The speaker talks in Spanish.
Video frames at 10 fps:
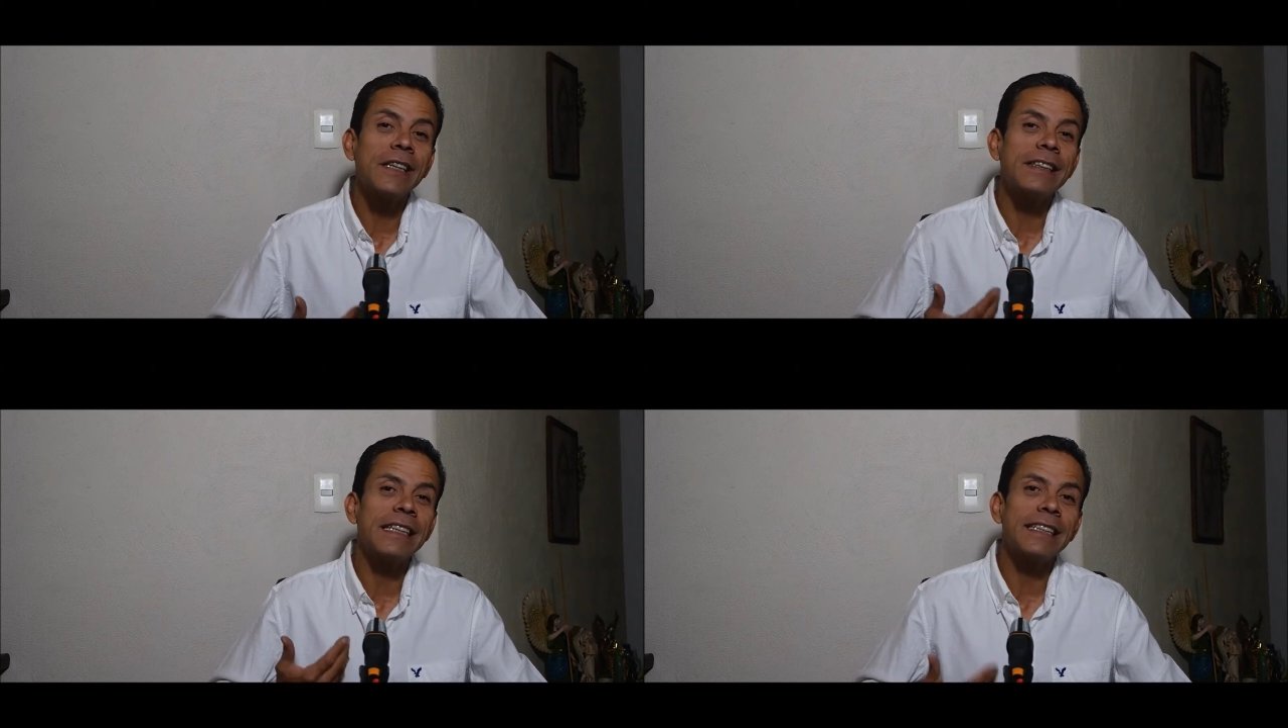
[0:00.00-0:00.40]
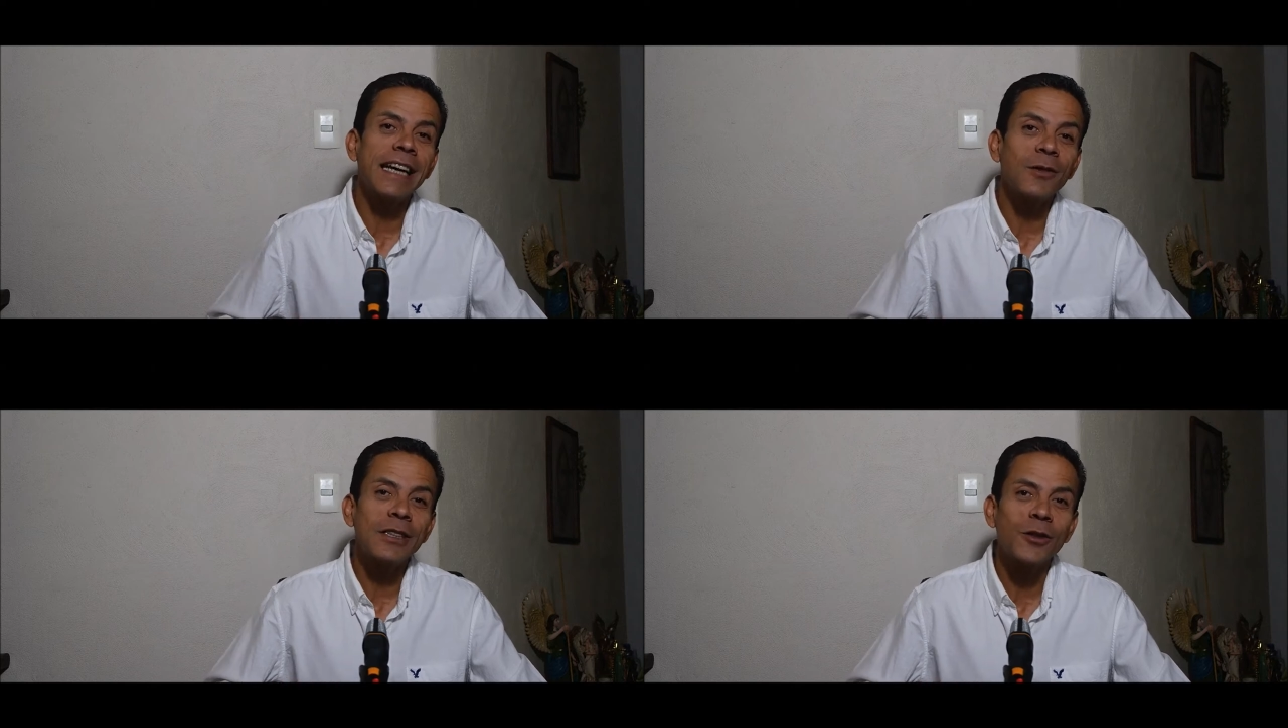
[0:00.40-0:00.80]
y
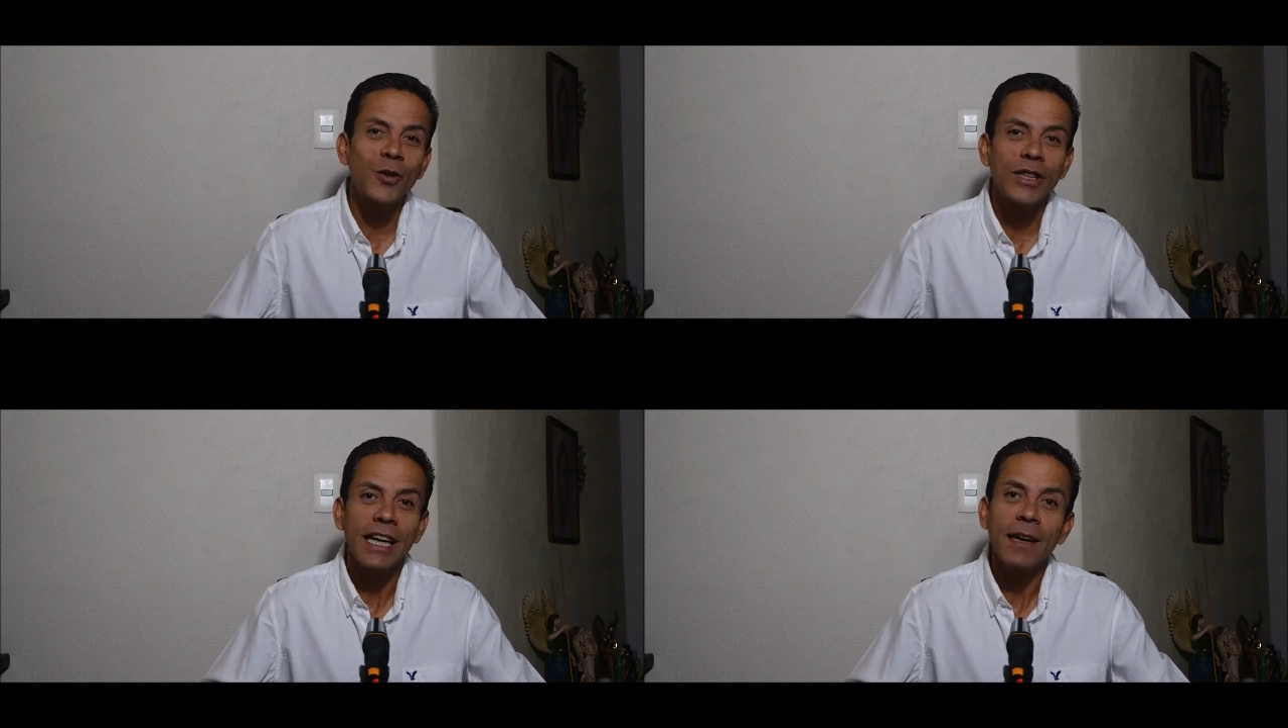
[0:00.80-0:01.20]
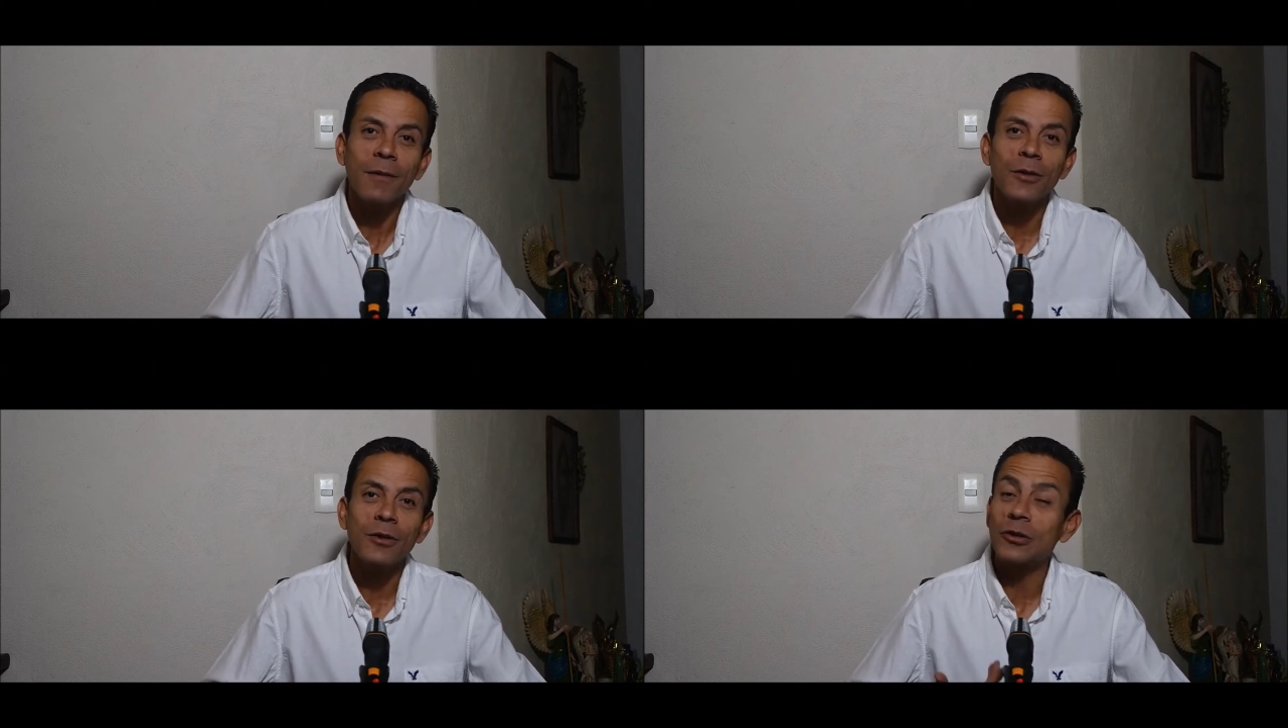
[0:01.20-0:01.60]
concientizar nuestro
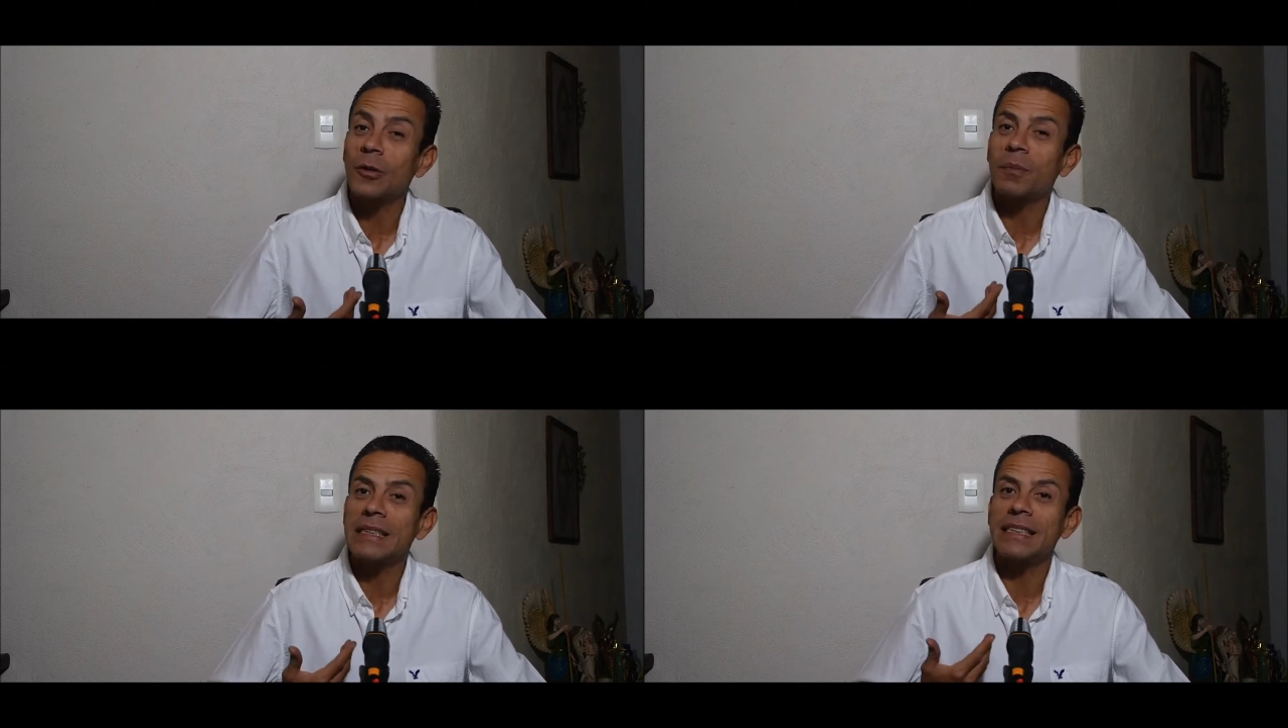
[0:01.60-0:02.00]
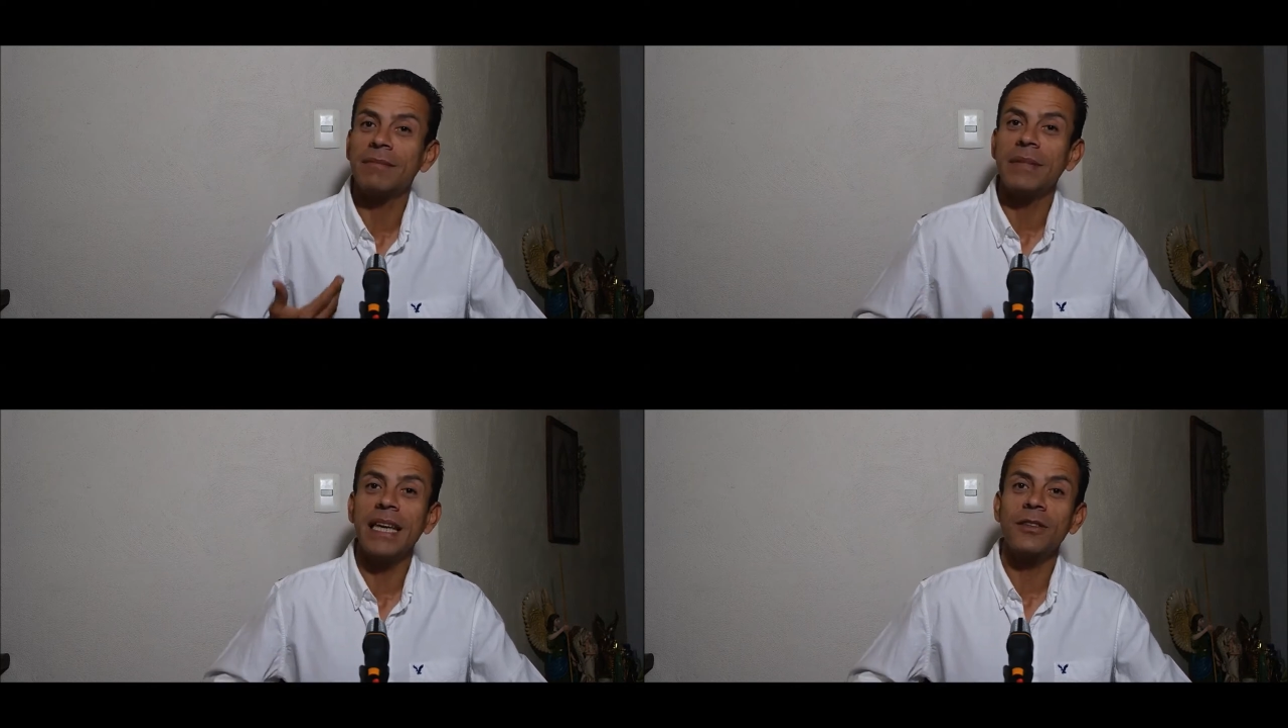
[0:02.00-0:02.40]
cerebro, nuestros
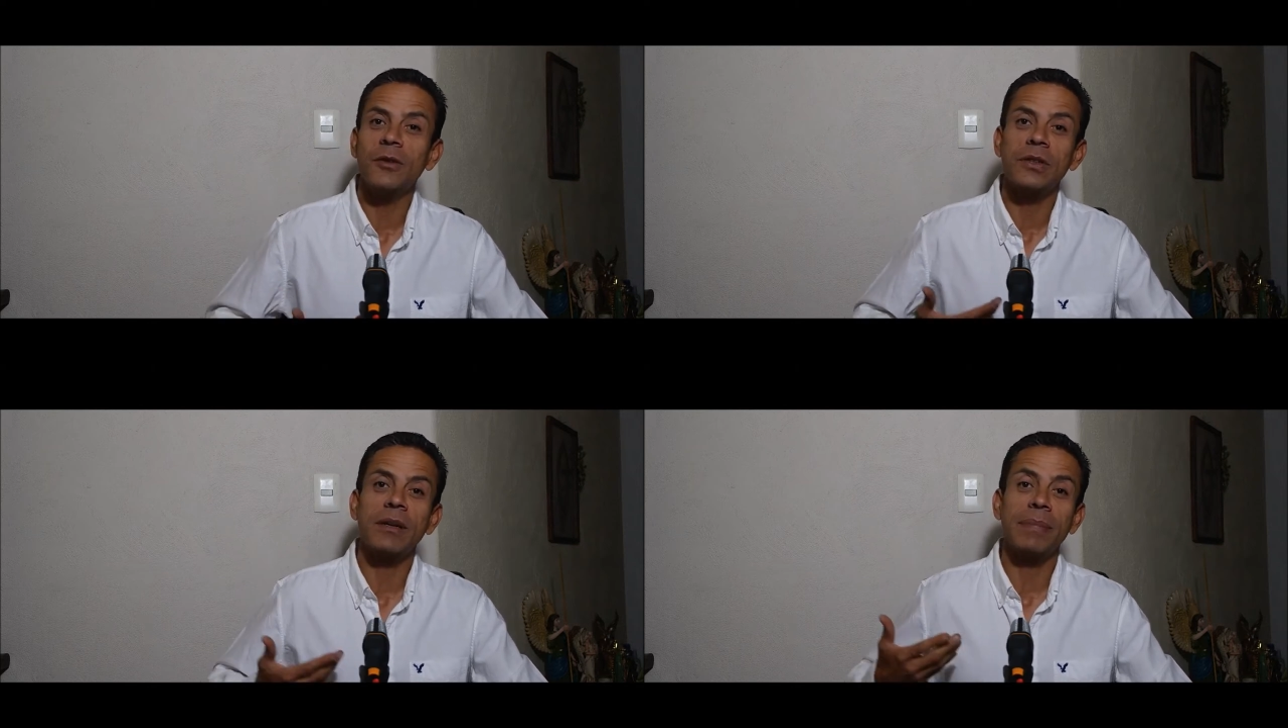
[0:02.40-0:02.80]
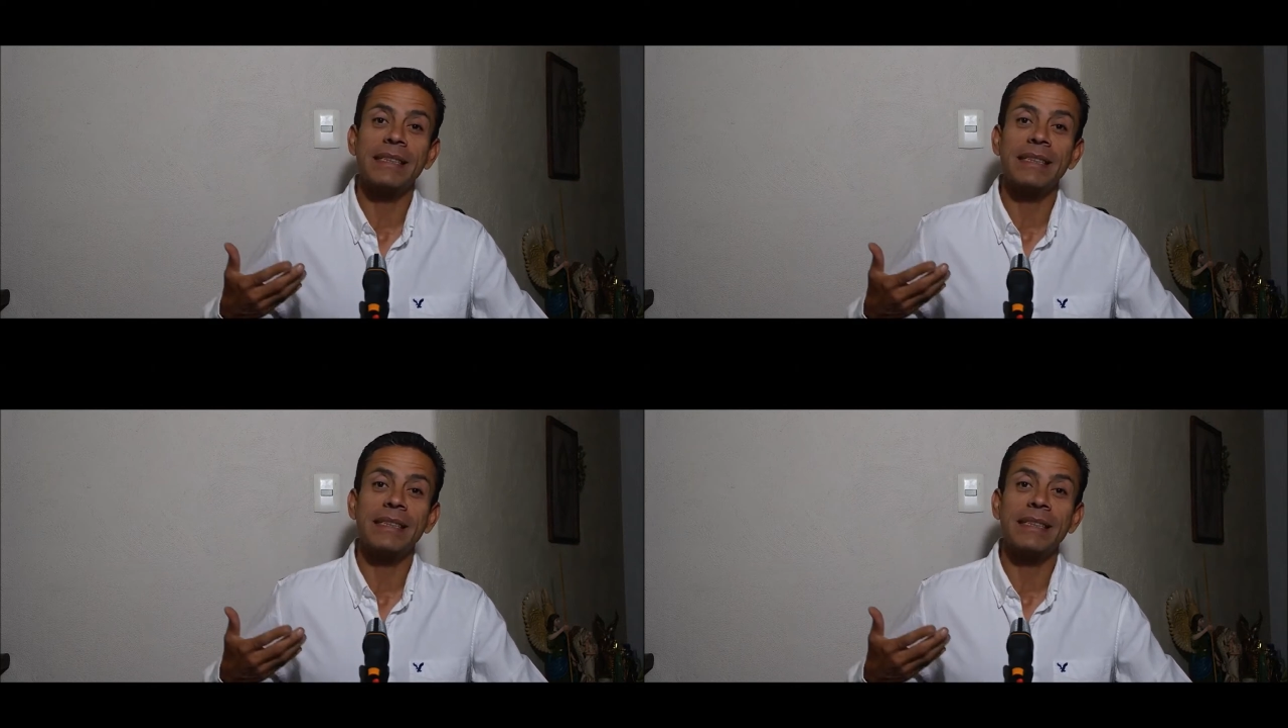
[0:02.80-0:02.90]
pensamientos,